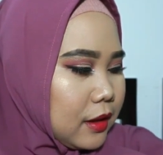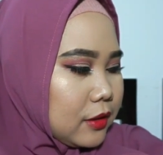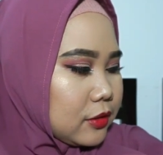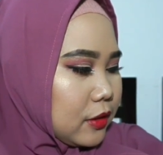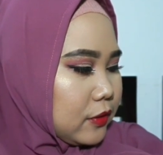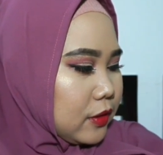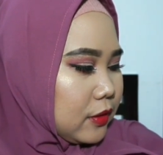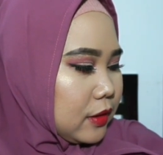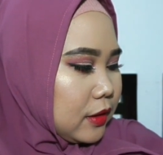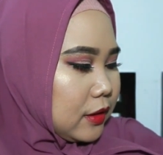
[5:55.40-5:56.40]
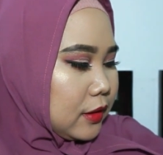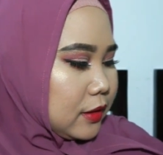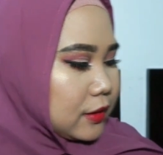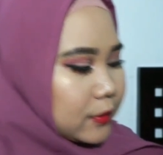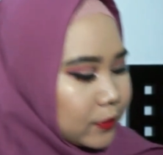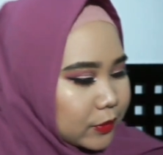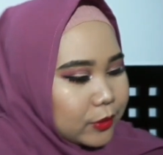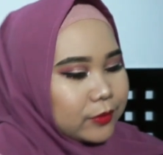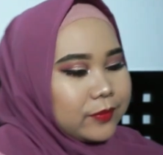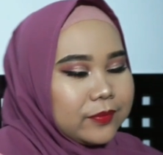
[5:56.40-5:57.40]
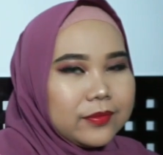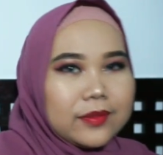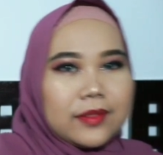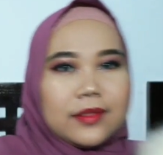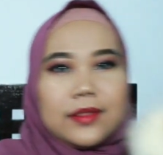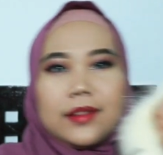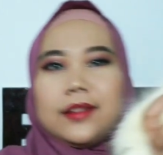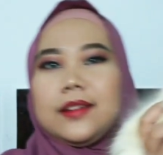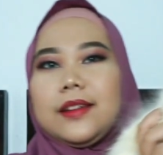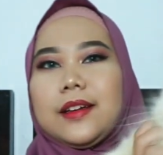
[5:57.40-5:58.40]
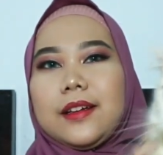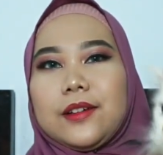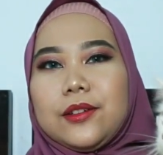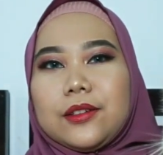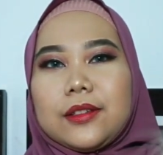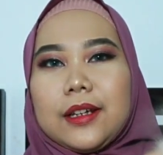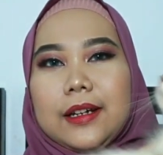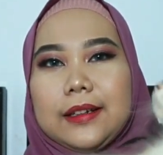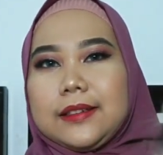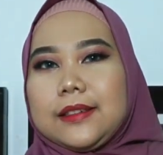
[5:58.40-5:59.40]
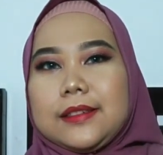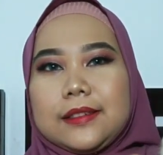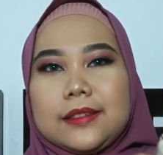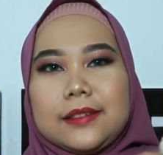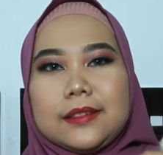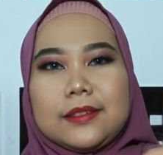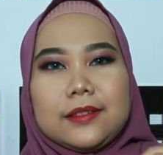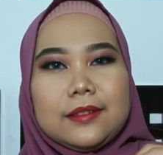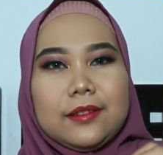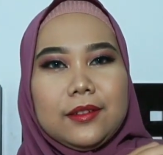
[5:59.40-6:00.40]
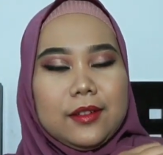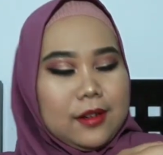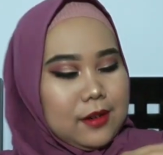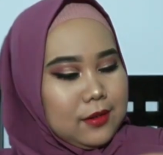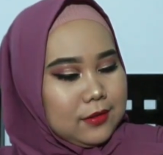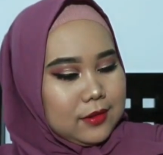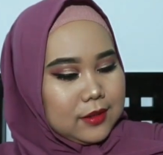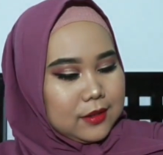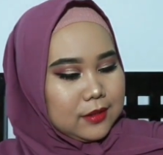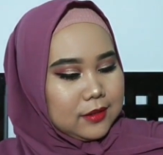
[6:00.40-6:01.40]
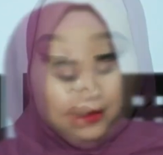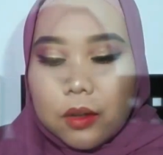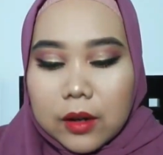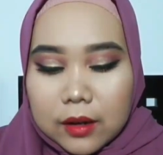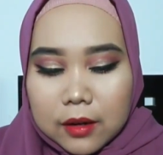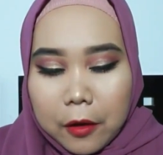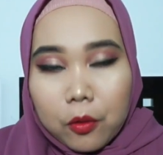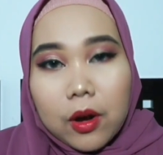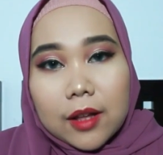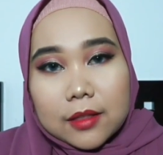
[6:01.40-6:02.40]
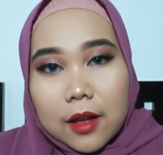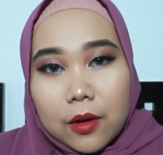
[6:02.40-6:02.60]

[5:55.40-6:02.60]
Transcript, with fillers: astagfirullah nih dia ikutan ya Allah oke ini aku nggak